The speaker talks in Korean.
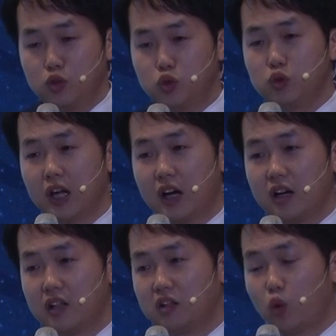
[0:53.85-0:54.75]
누구나
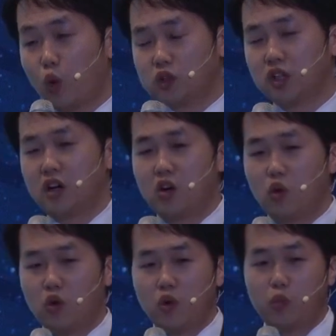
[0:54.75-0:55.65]
이런
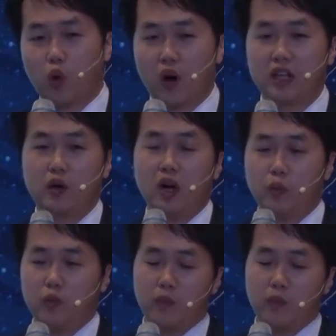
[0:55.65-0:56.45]
공정하고 보안이 확,